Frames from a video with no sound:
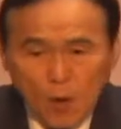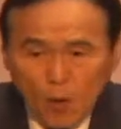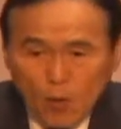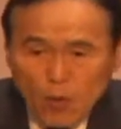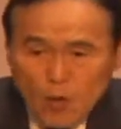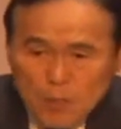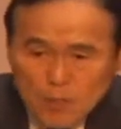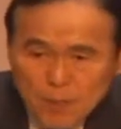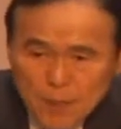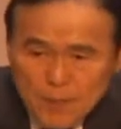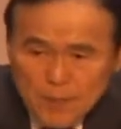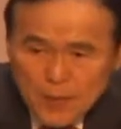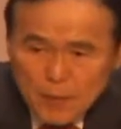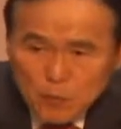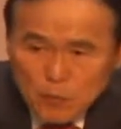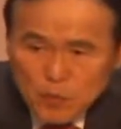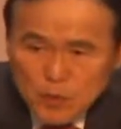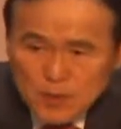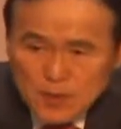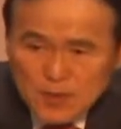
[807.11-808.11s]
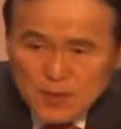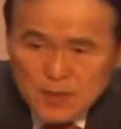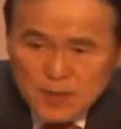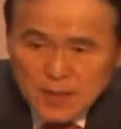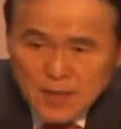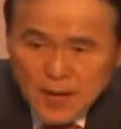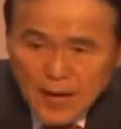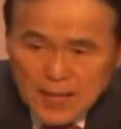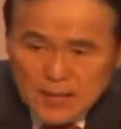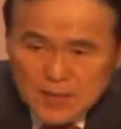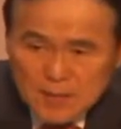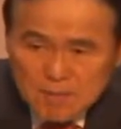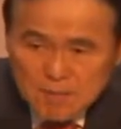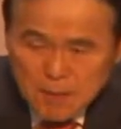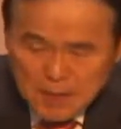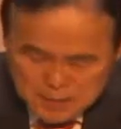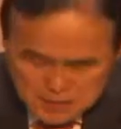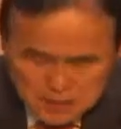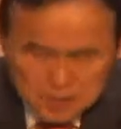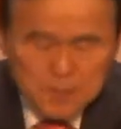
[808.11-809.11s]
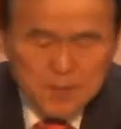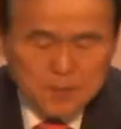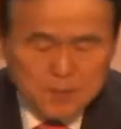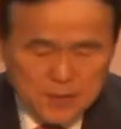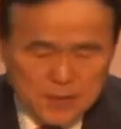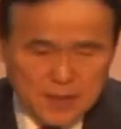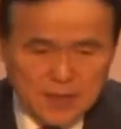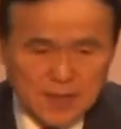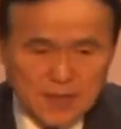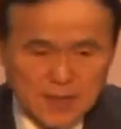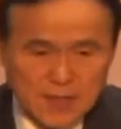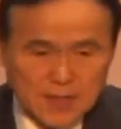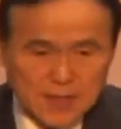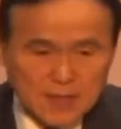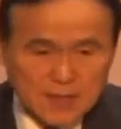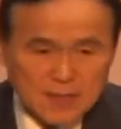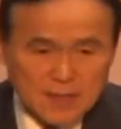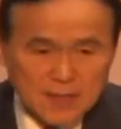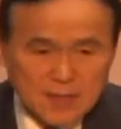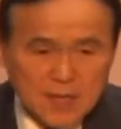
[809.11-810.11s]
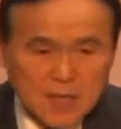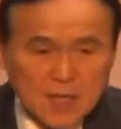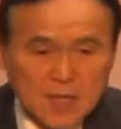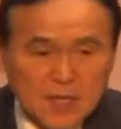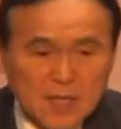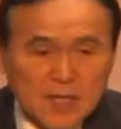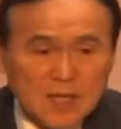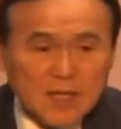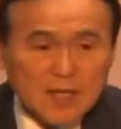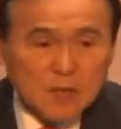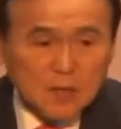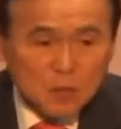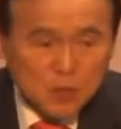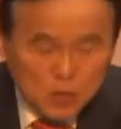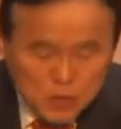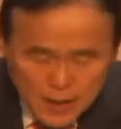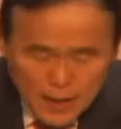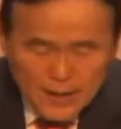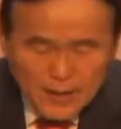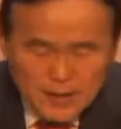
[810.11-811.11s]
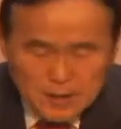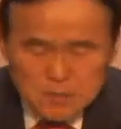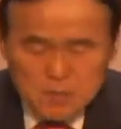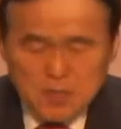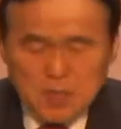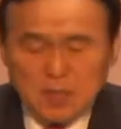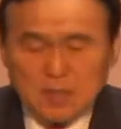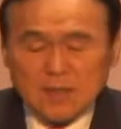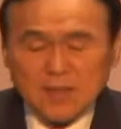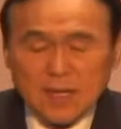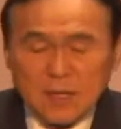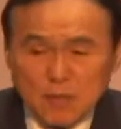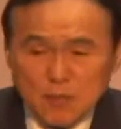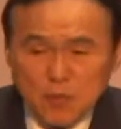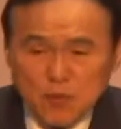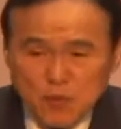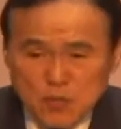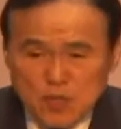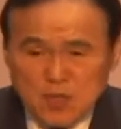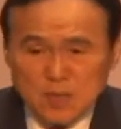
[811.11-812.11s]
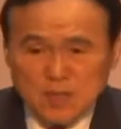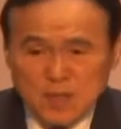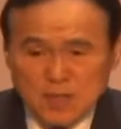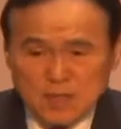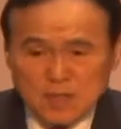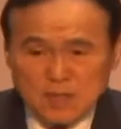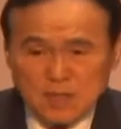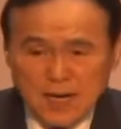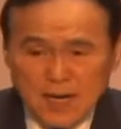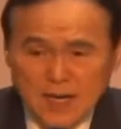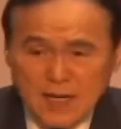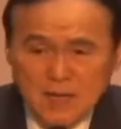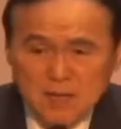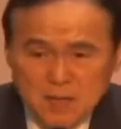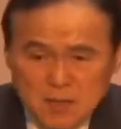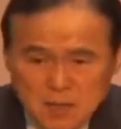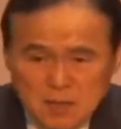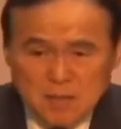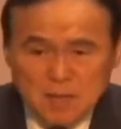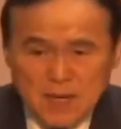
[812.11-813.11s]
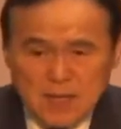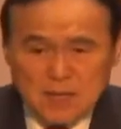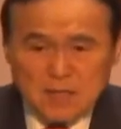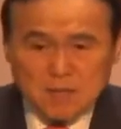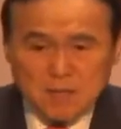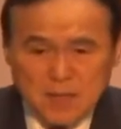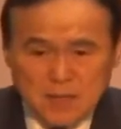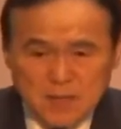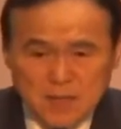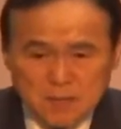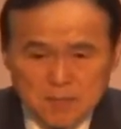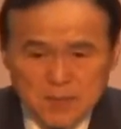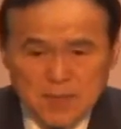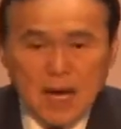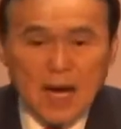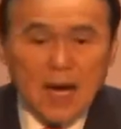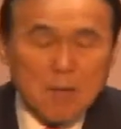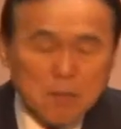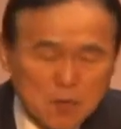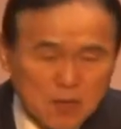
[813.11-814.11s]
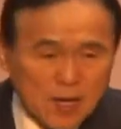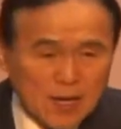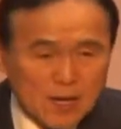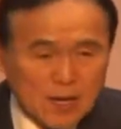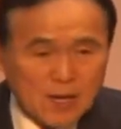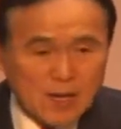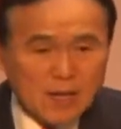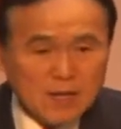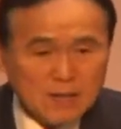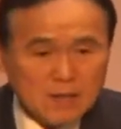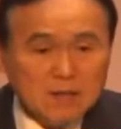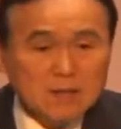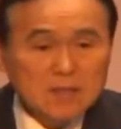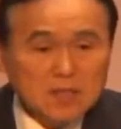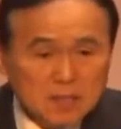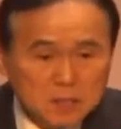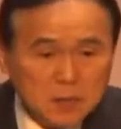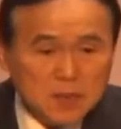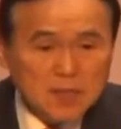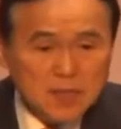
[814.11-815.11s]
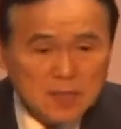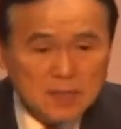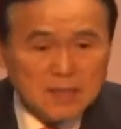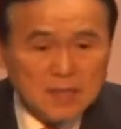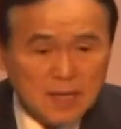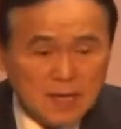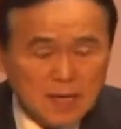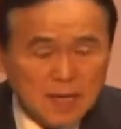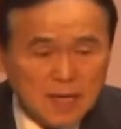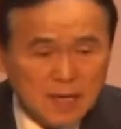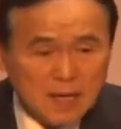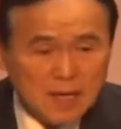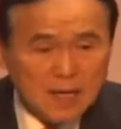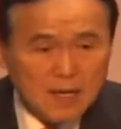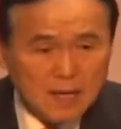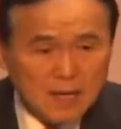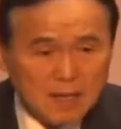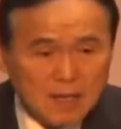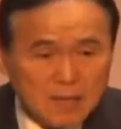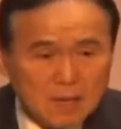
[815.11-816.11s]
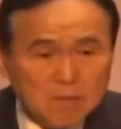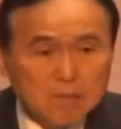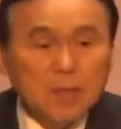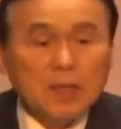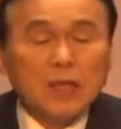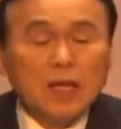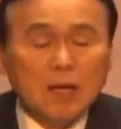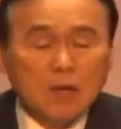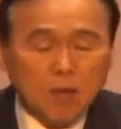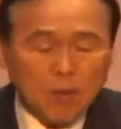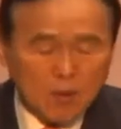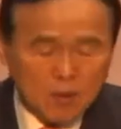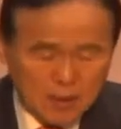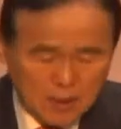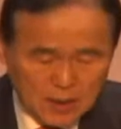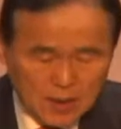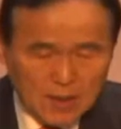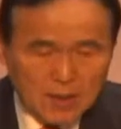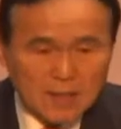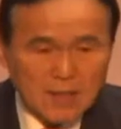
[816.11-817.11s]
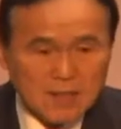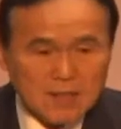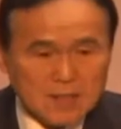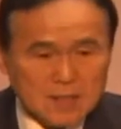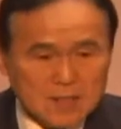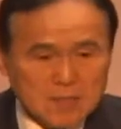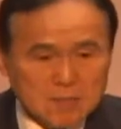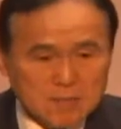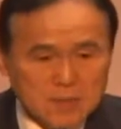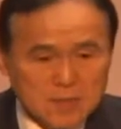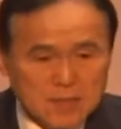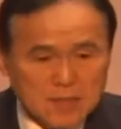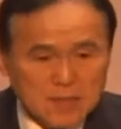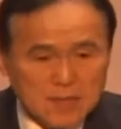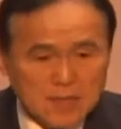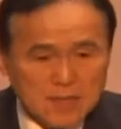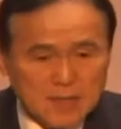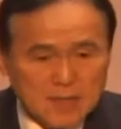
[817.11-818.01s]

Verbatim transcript: 오늘 밤에 우리들에게 하신 말씀입니다. 우리의 이름 석자를 부르시면서 하나님께서 말씀하십니다. 아무개야, 너 지금 어디 있냐? 베델로 올라가라는 것입니다.